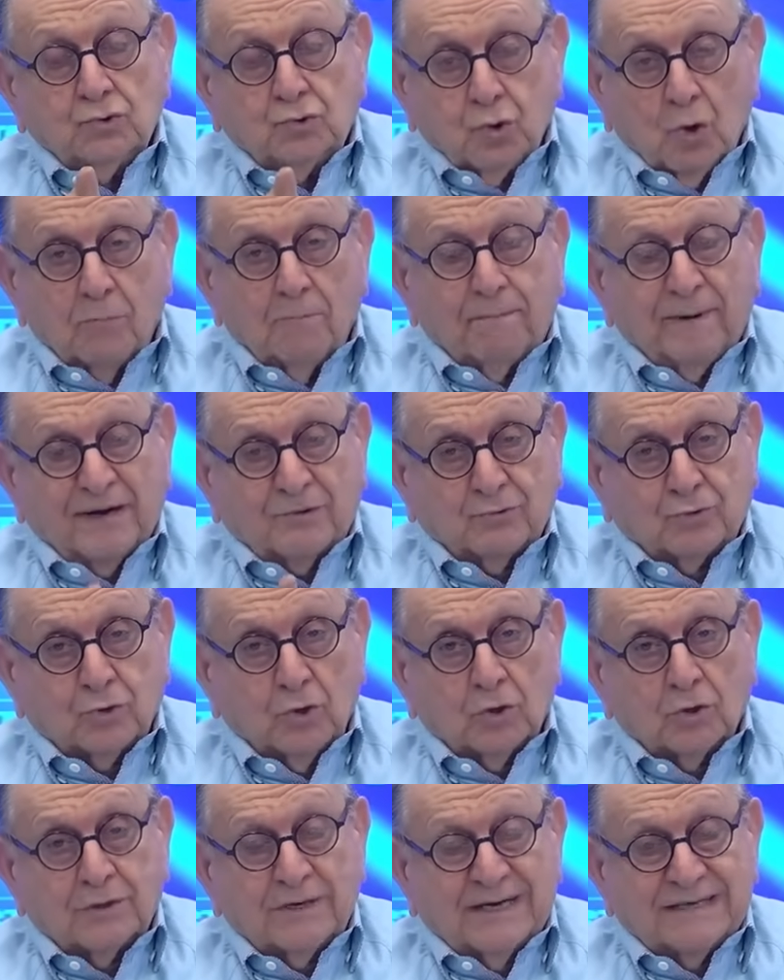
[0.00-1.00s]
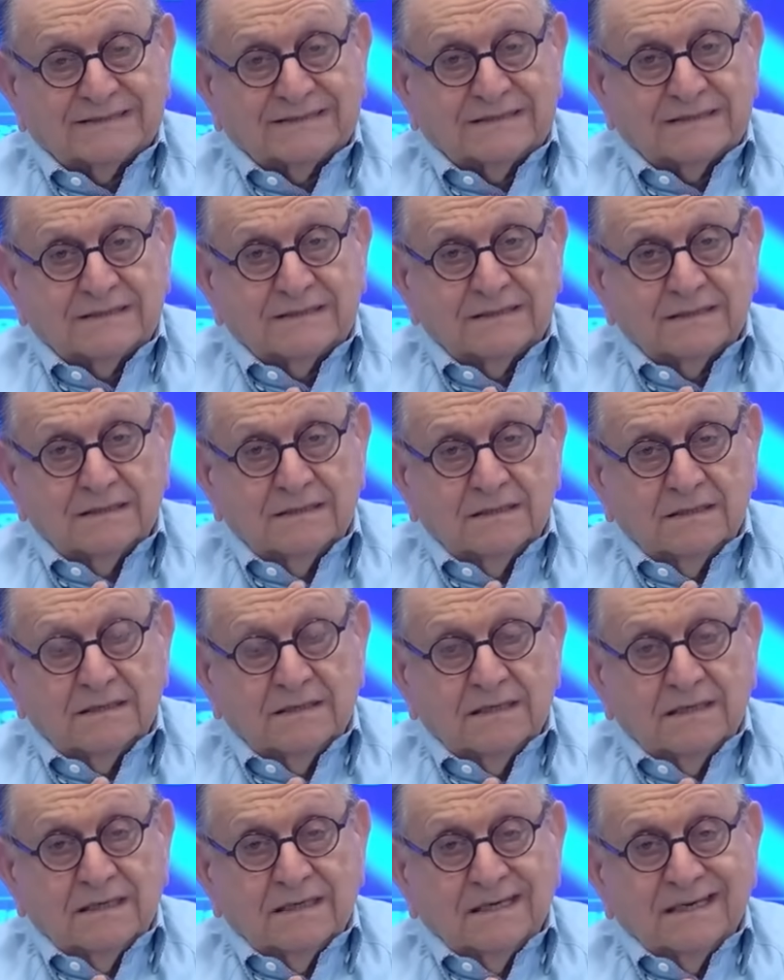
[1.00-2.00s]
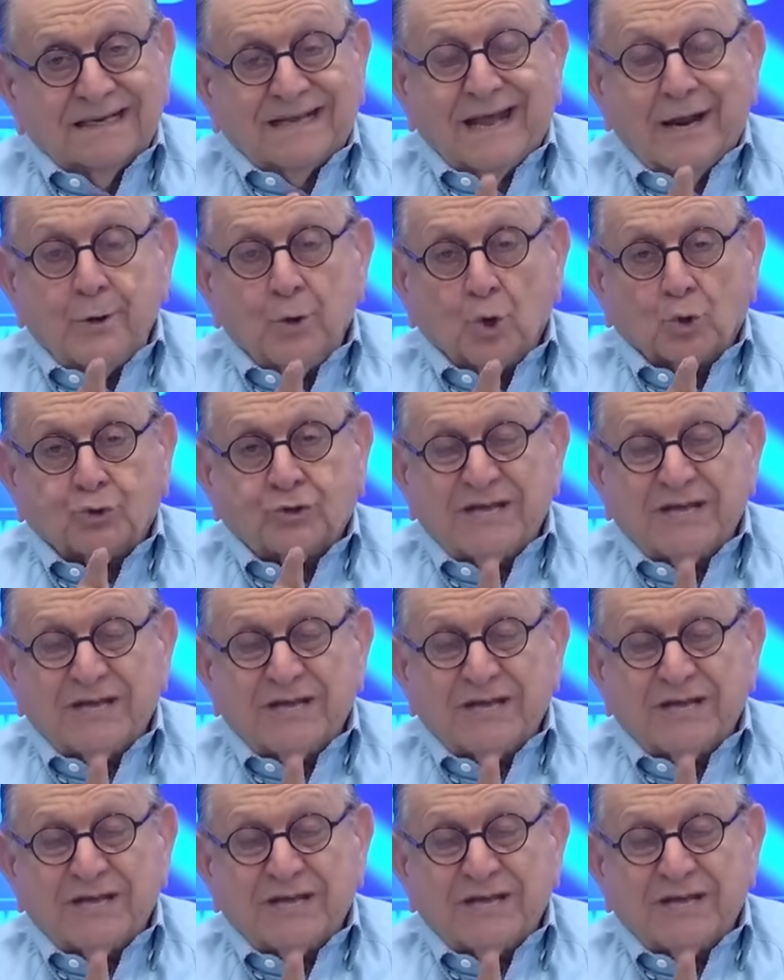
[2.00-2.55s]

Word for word: son personas que no